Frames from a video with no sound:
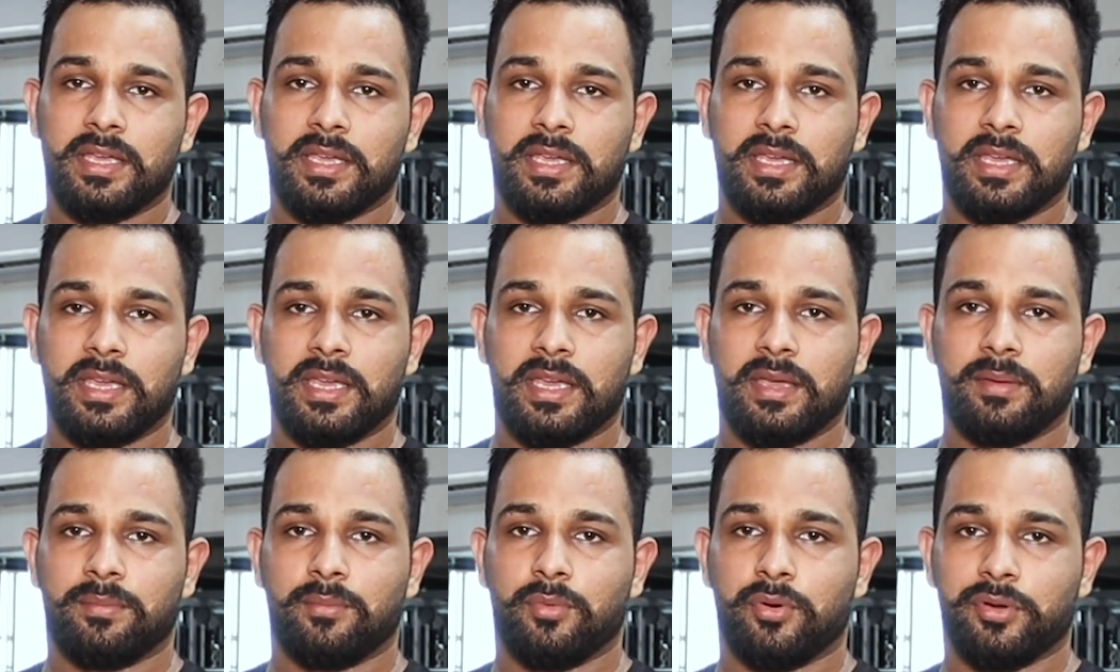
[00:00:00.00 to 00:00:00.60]

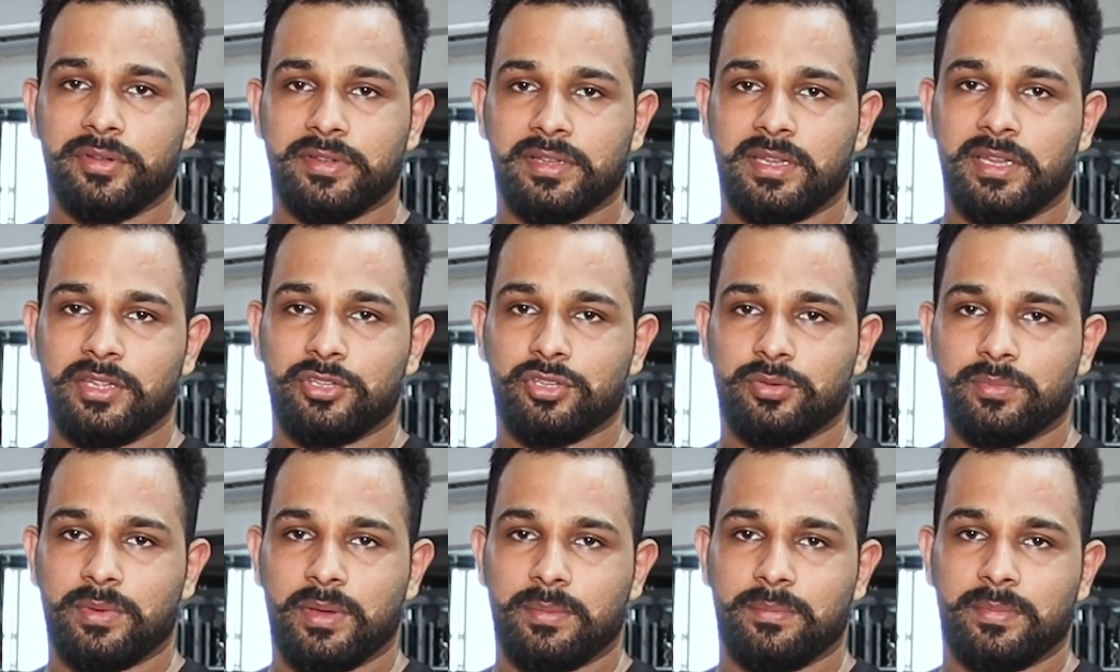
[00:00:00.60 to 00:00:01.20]
कि मोस्टली
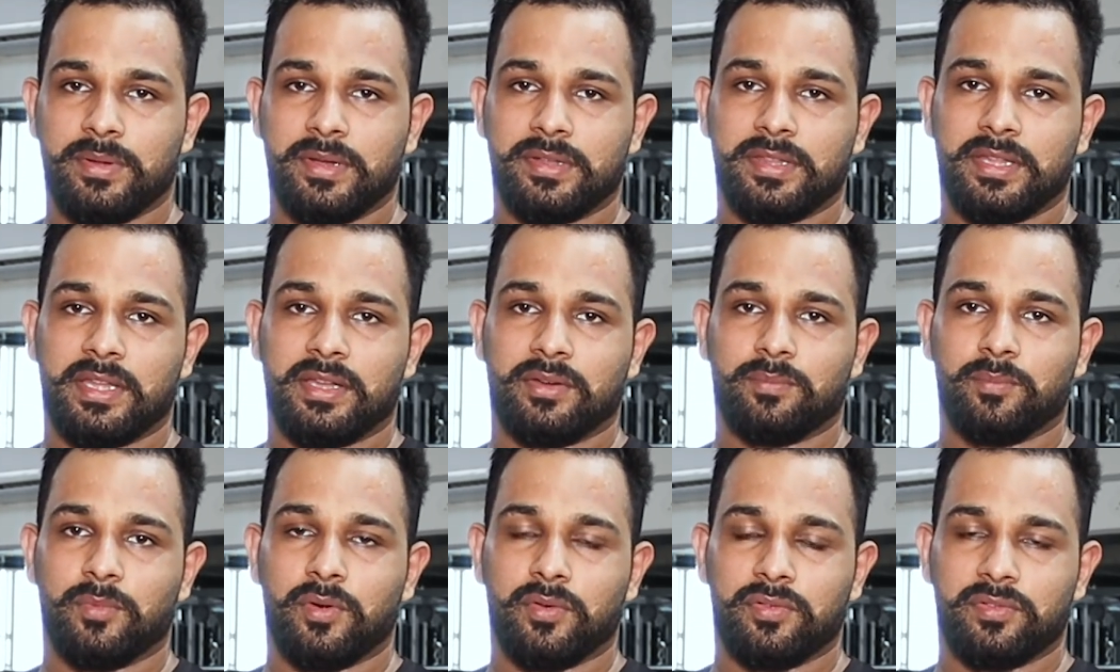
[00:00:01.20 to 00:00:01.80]
जो मेम्बर्स हैं
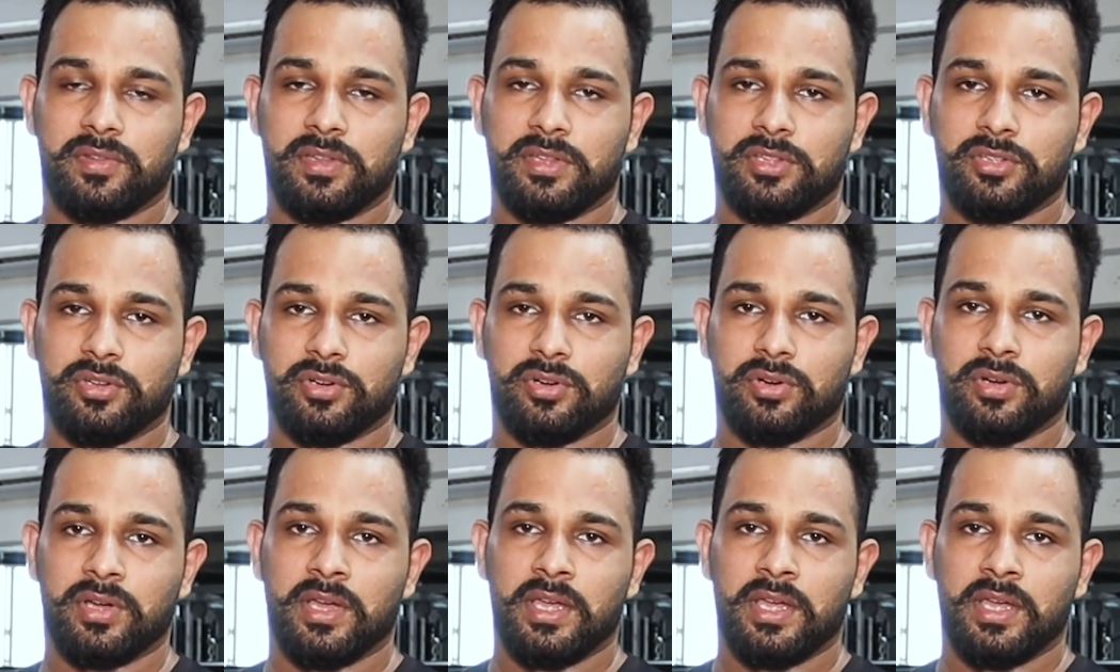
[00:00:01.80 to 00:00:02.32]
मोस्टली जो